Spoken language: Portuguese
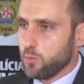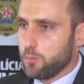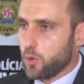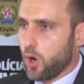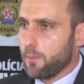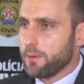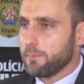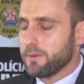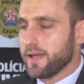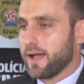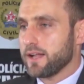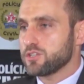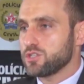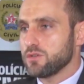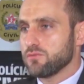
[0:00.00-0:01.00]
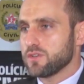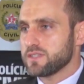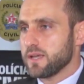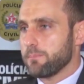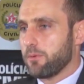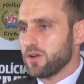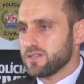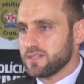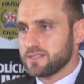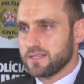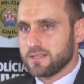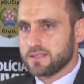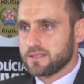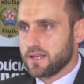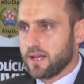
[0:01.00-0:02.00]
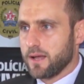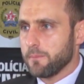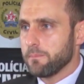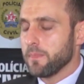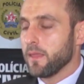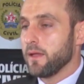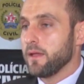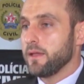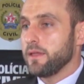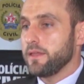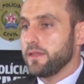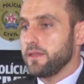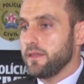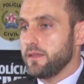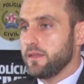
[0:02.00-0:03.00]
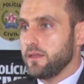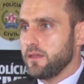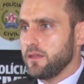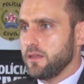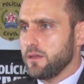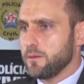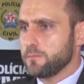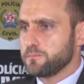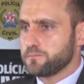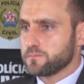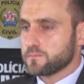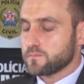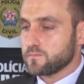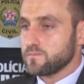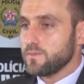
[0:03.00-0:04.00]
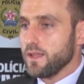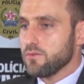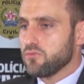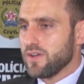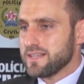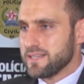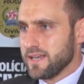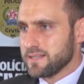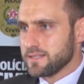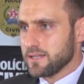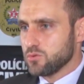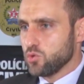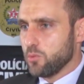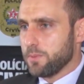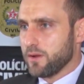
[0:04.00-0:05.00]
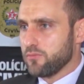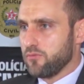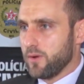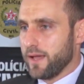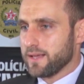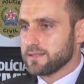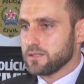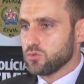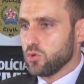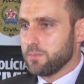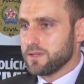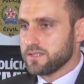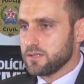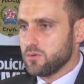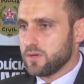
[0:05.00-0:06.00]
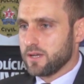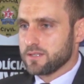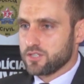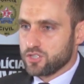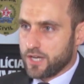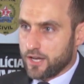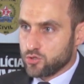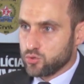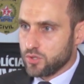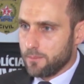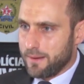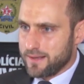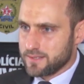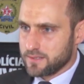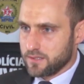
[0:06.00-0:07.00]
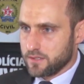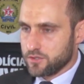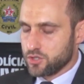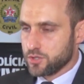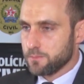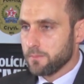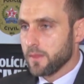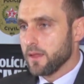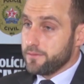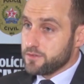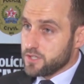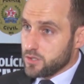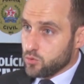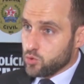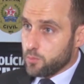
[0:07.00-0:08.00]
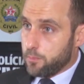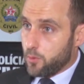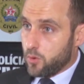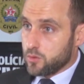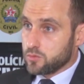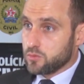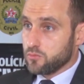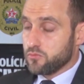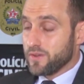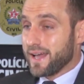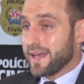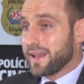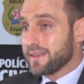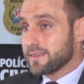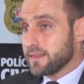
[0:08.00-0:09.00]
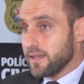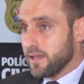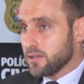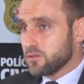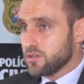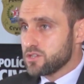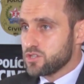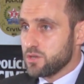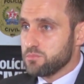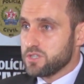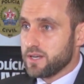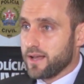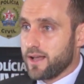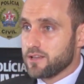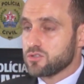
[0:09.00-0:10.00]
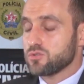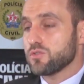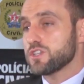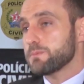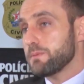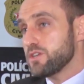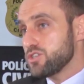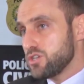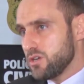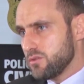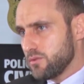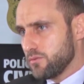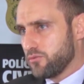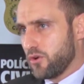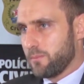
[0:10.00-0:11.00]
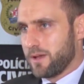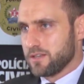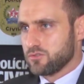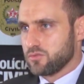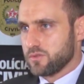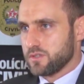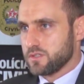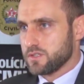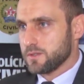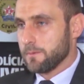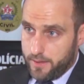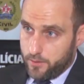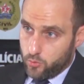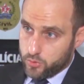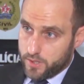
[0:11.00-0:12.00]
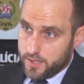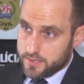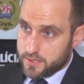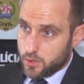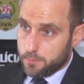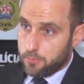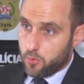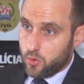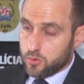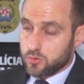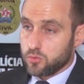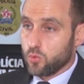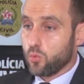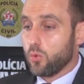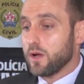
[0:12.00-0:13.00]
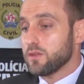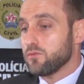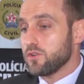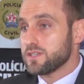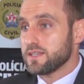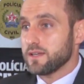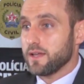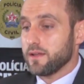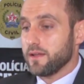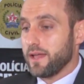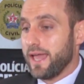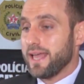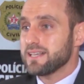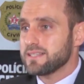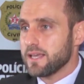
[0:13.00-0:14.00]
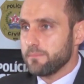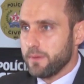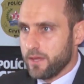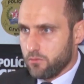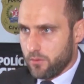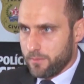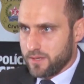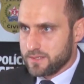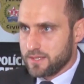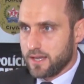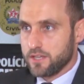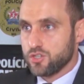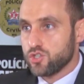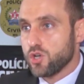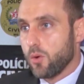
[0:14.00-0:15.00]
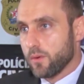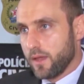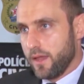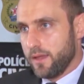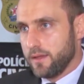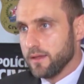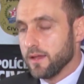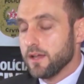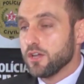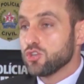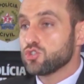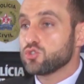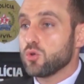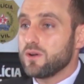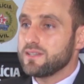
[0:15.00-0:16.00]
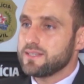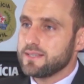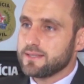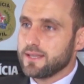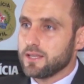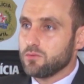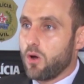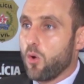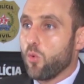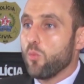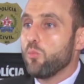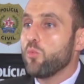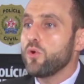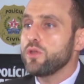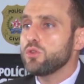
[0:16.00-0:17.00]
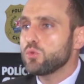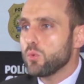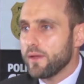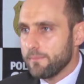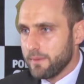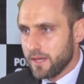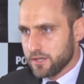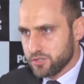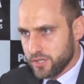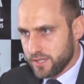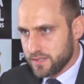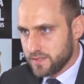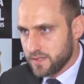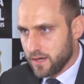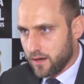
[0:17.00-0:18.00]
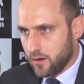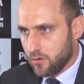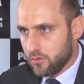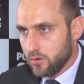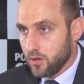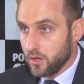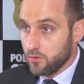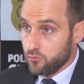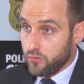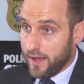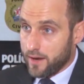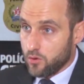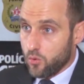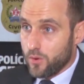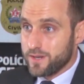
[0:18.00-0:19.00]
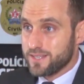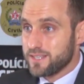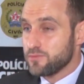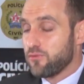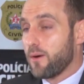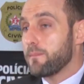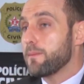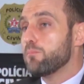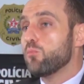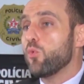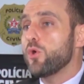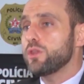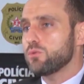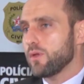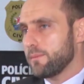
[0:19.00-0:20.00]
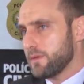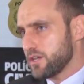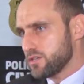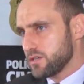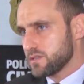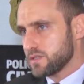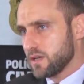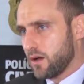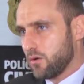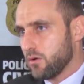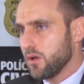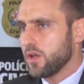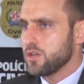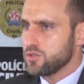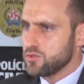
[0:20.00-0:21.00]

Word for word: No próprio aplicativo você pode acessar e fazer essa dupla, essa dupla segurança, já ajuda bastante. Segundo ponto, ficar atento a esse tipo de ligações pedindo informações. O terceiro ponto, quando você receber uma mensagem de alguém solicitando algo muito emergencial, valores de forma muito emergencial,